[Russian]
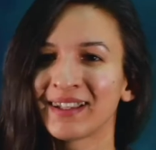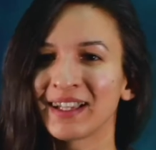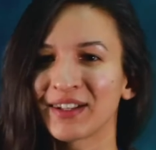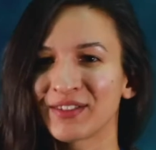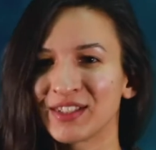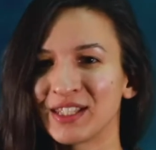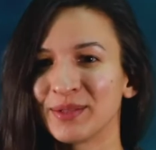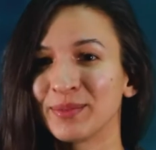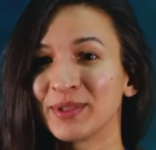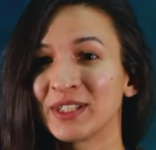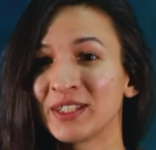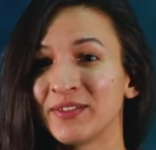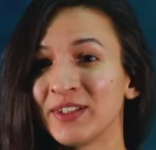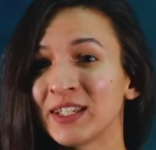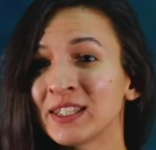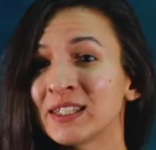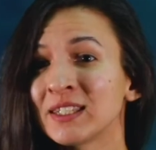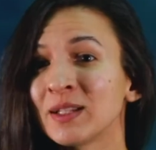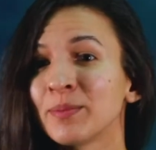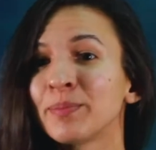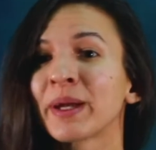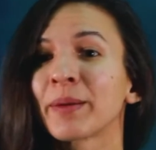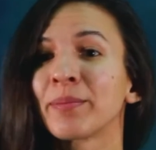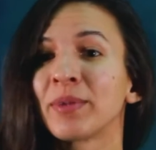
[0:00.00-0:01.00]
Как всем
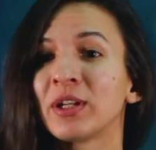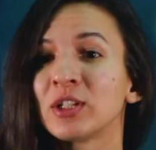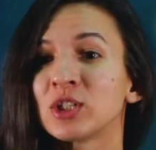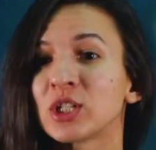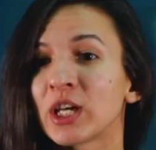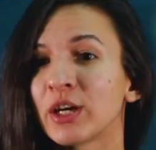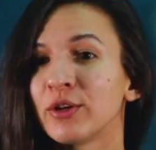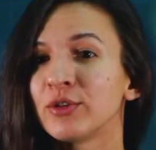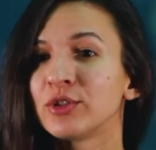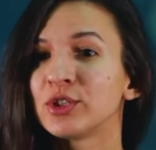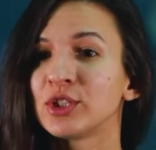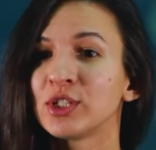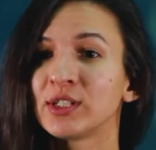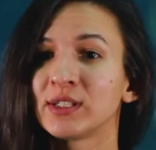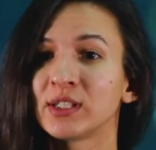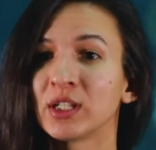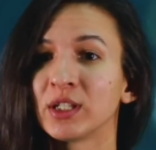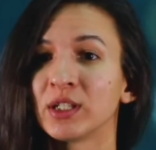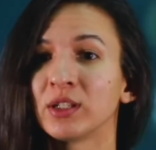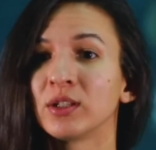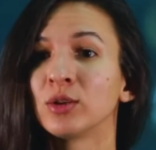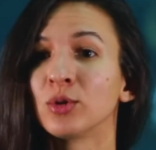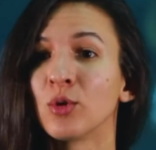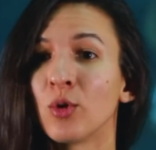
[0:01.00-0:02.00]
известно,
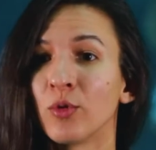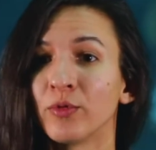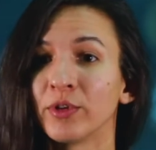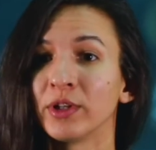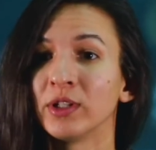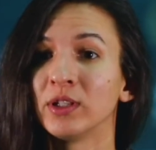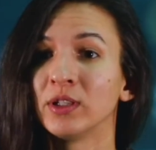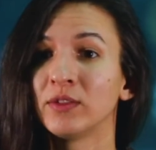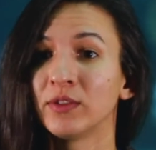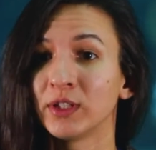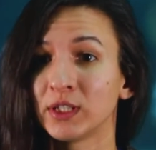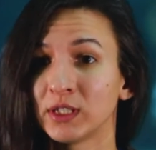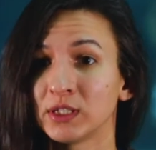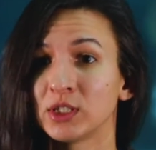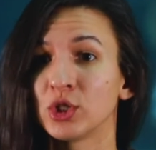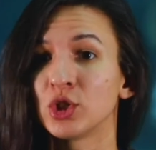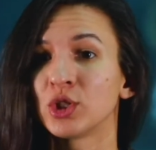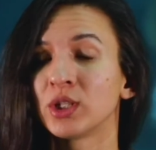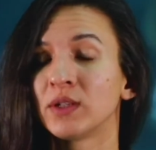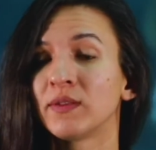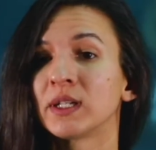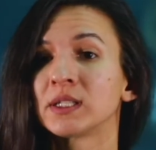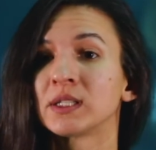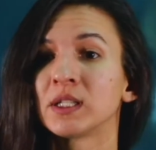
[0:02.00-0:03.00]
приближающийся новый
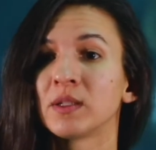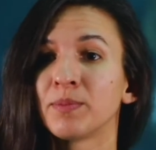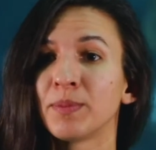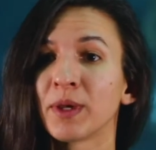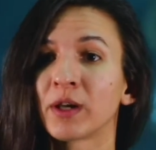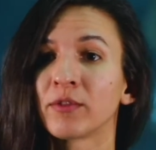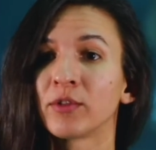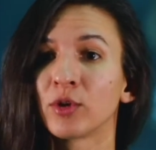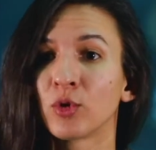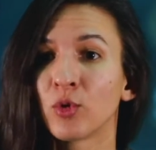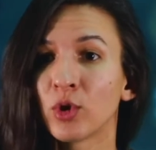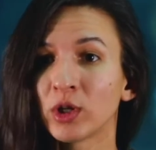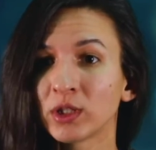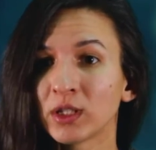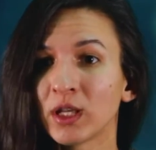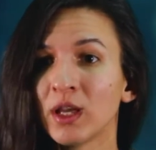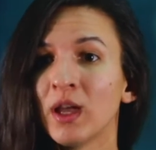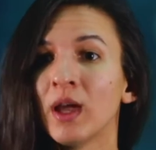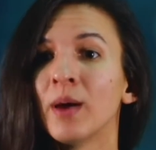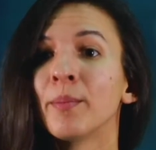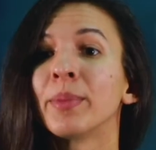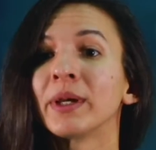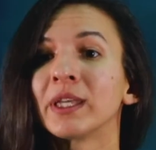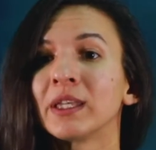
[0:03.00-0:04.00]
2021 год
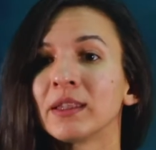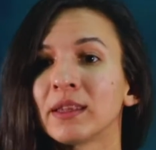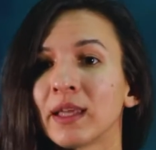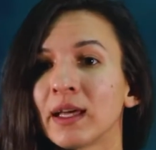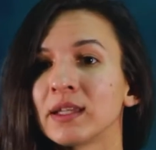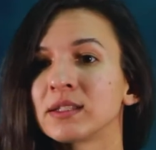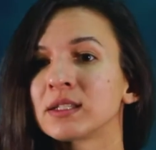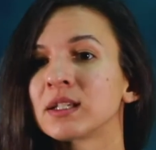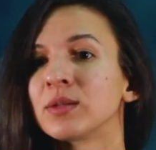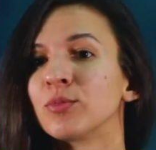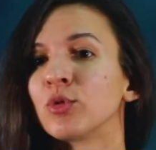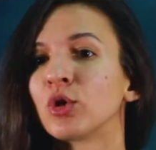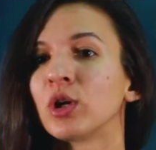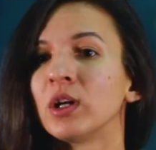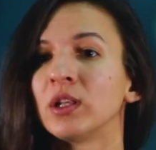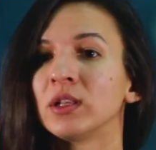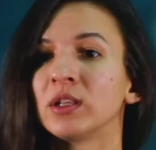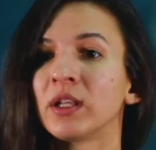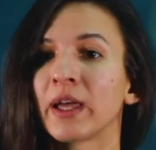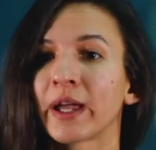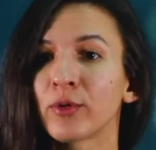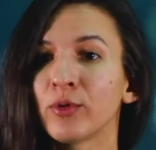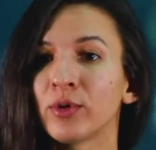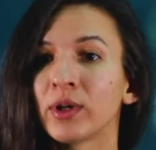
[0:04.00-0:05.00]
по китайскому
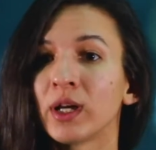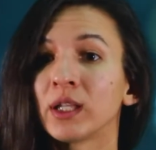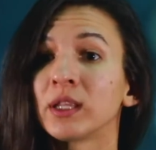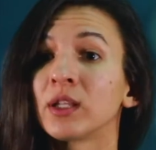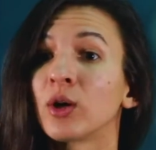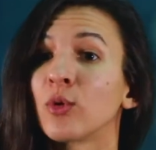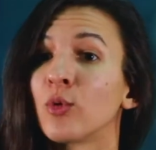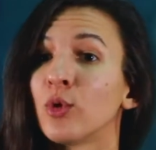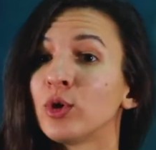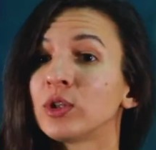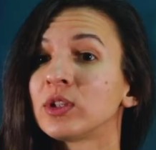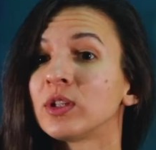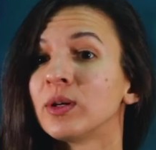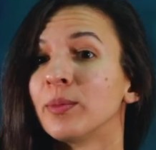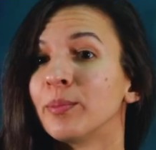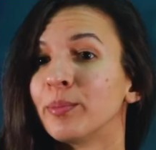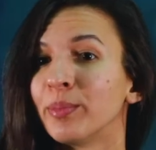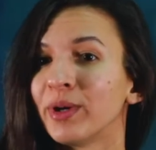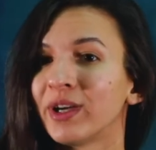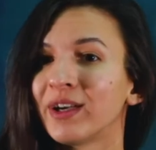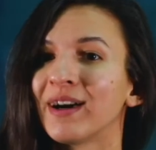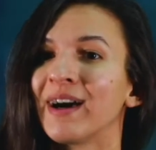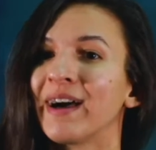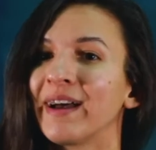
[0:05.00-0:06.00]
календарю – это год
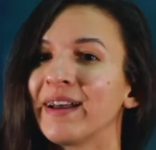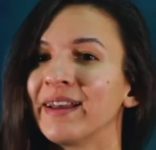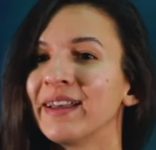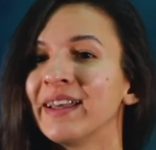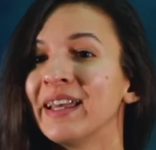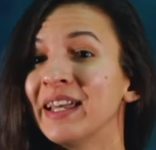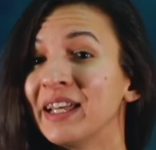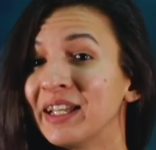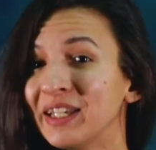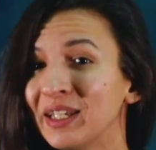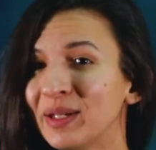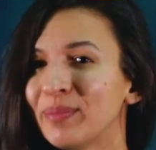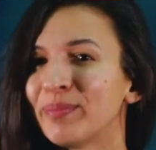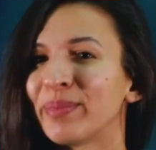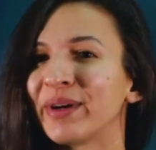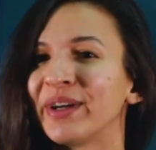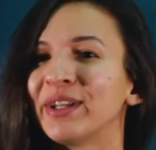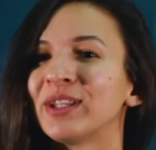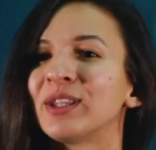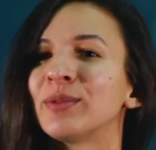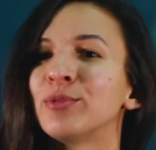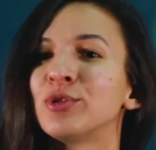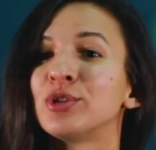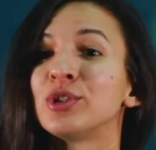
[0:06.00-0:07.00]
быка. И
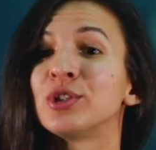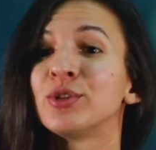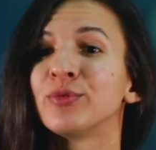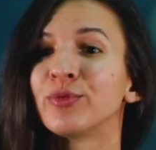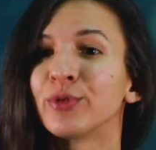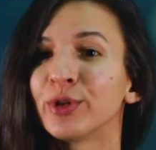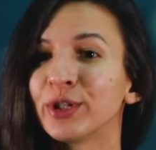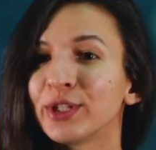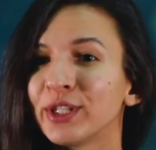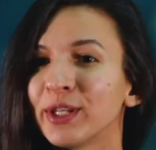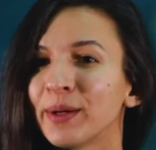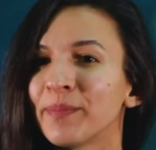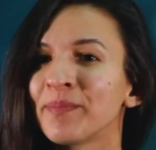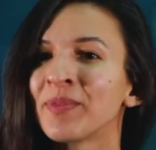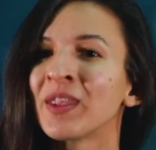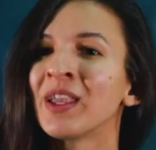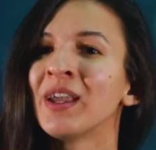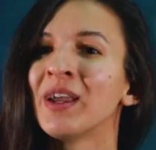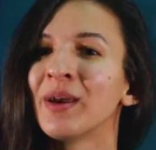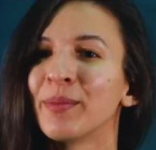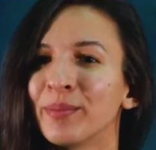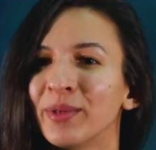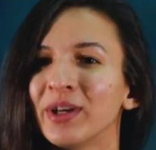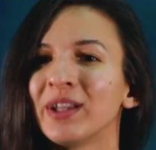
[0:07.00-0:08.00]
поэтому сегодня
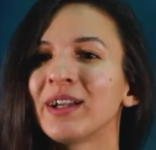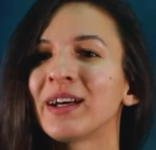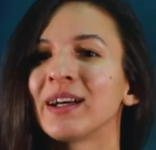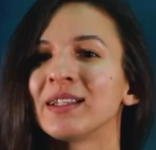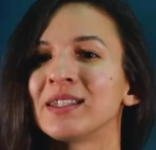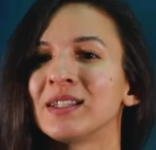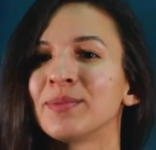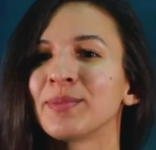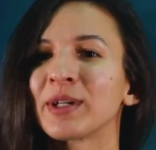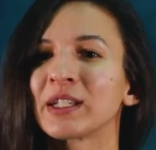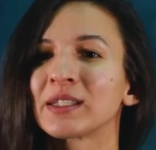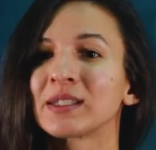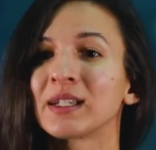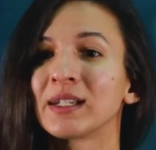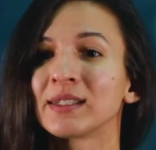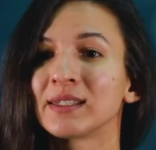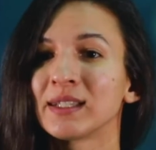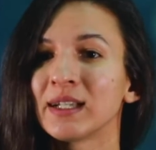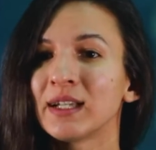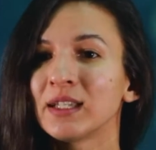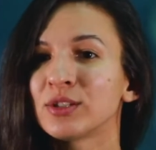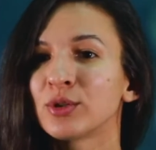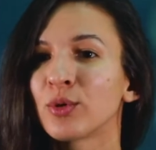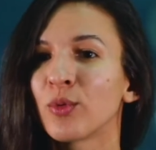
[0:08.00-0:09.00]
мы хотим
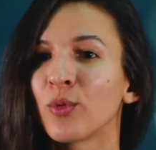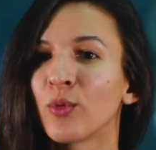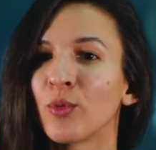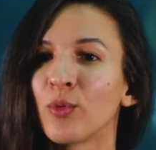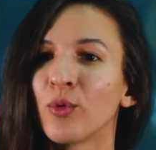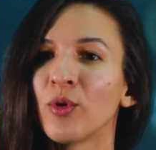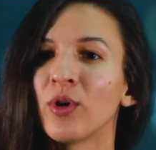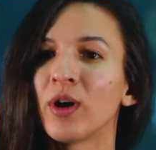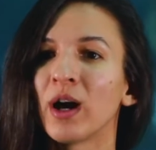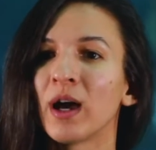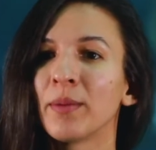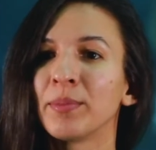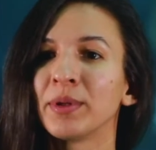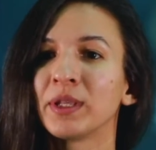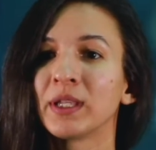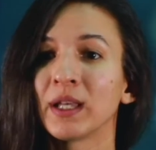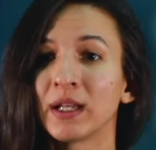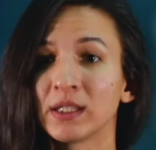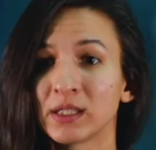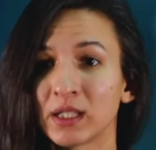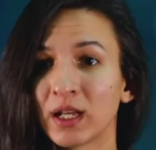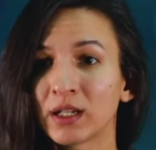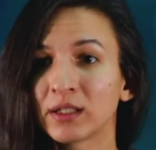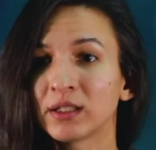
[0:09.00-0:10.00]
рассказать о
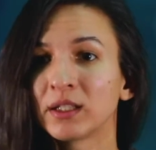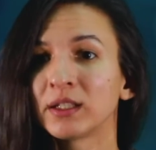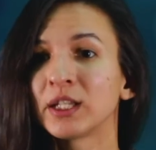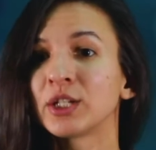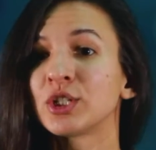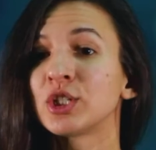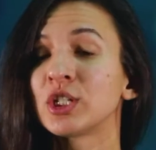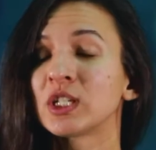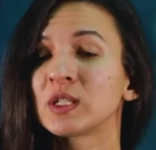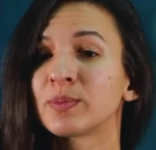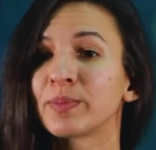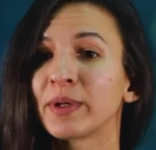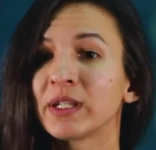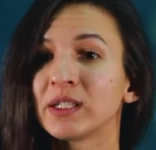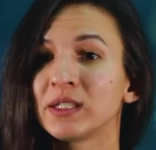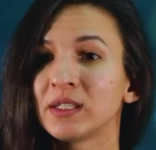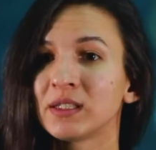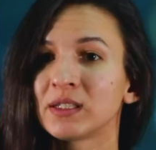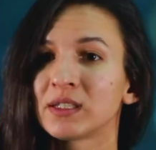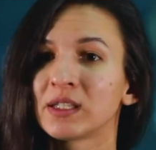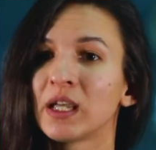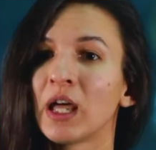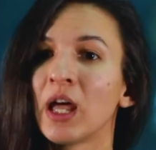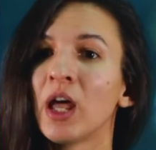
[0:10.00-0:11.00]
обитателях на нашей
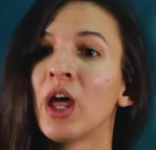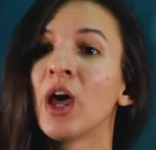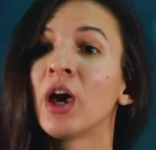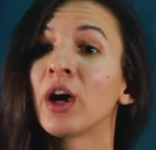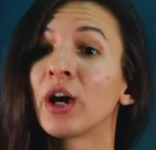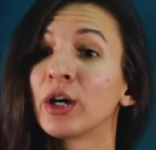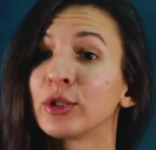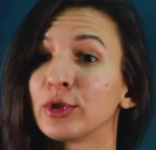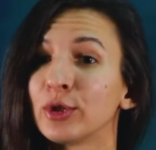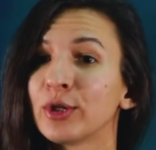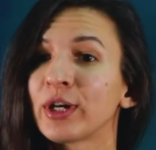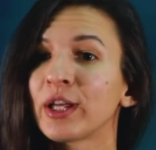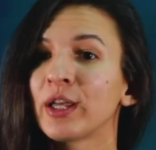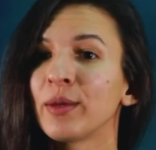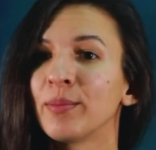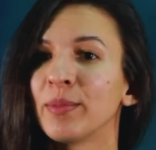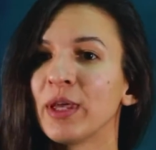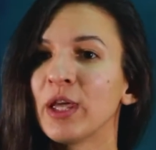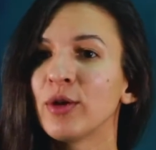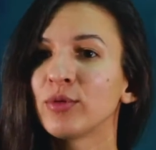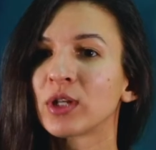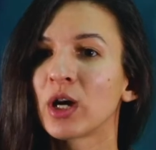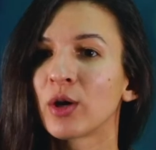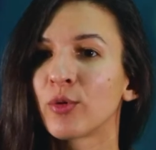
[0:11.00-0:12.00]
экспозиции, которые
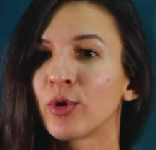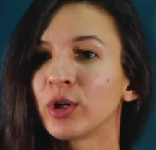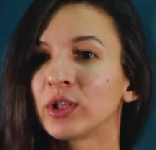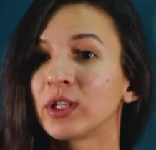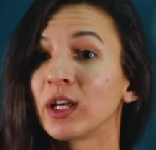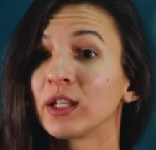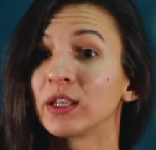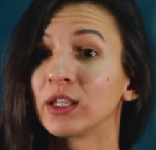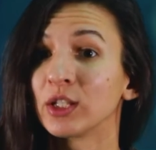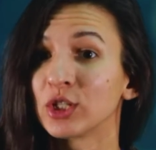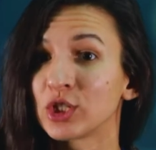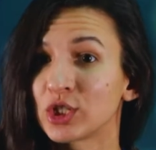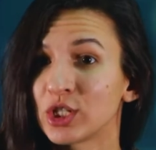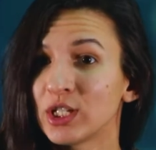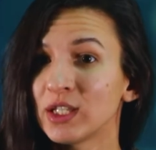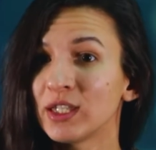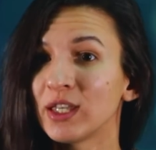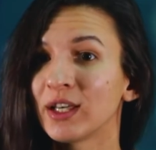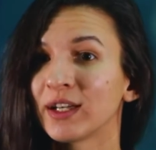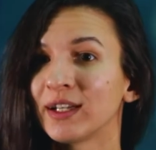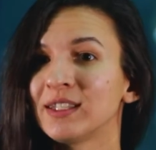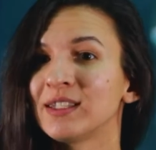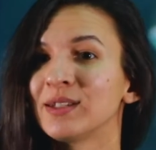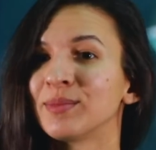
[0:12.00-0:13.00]
имеют какое-то
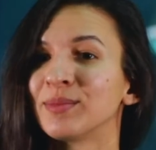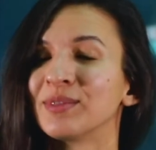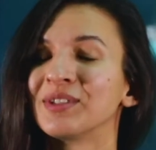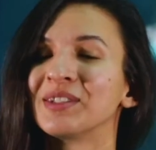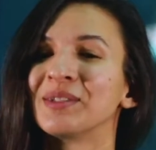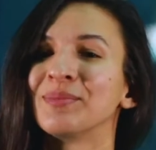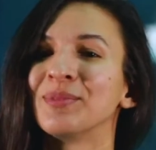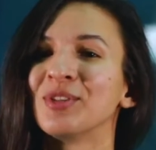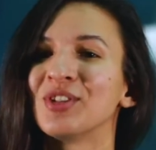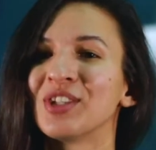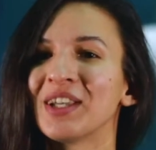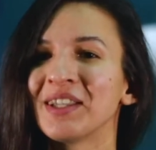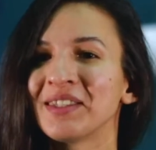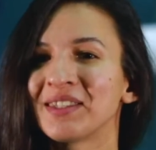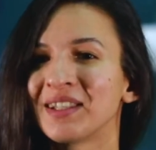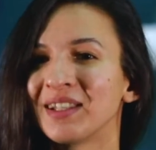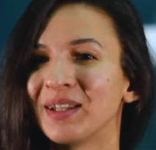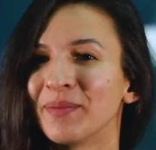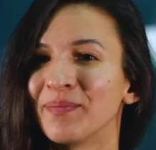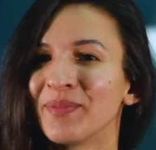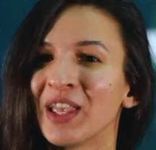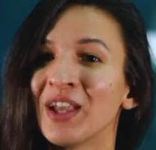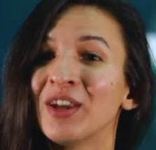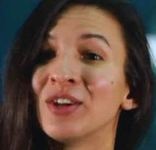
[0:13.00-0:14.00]
отношение к этим
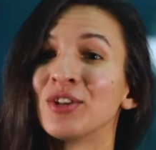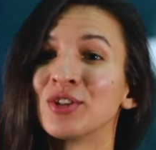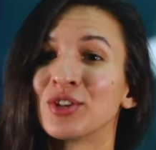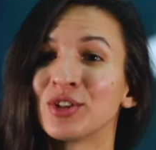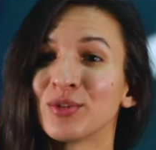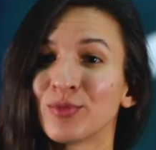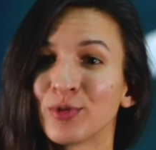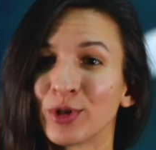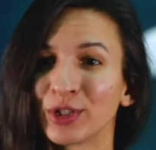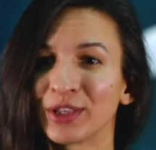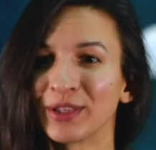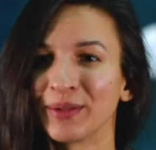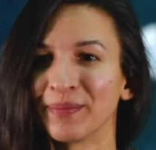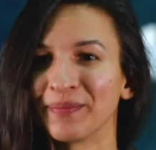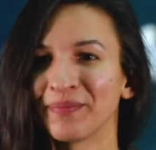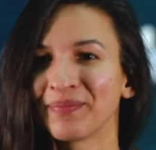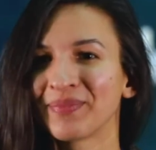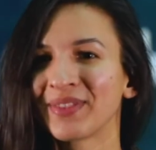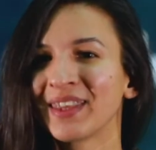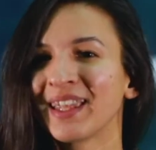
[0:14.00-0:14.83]
замечательным животным.